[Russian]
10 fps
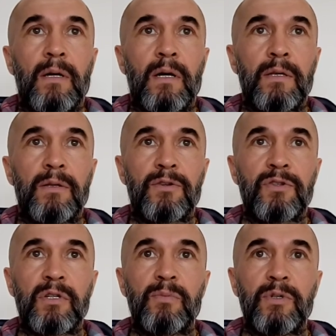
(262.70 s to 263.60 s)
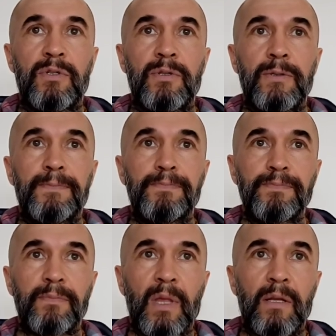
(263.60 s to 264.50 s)
они должны быть
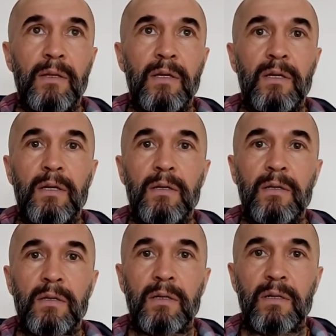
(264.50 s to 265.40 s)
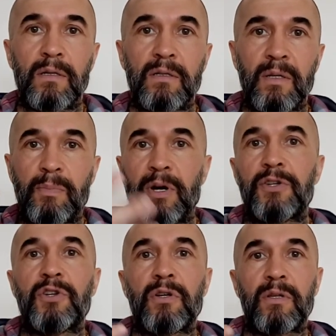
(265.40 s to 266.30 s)
не
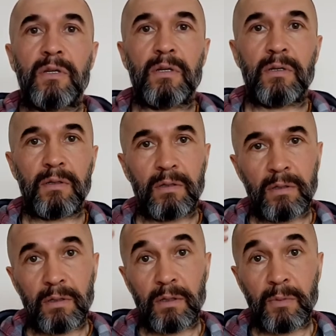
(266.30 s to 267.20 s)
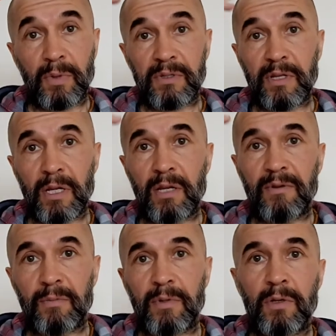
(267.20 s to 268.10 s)
запачканы
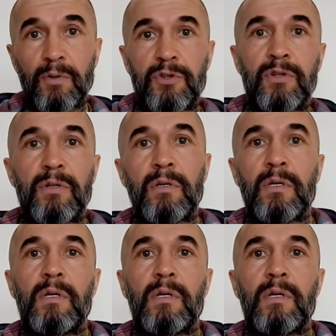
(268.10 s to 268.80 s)
непоседливым и очень